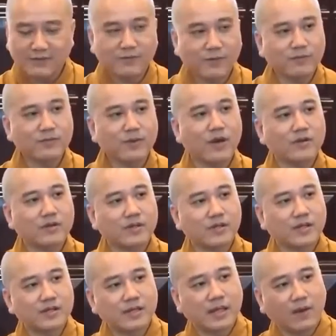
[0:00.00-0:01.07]
giây phút đó cho
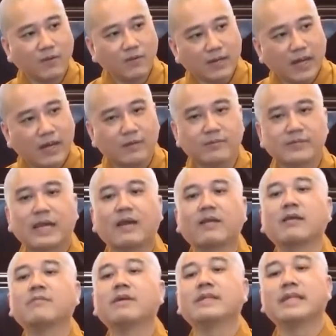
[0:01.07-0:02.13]
đến thấu ngày hôm
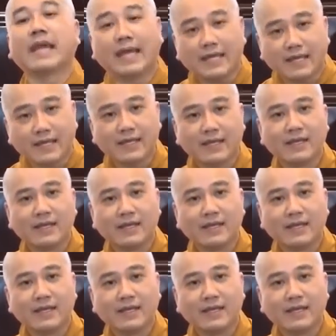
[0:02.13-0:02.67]
sau là mình chay.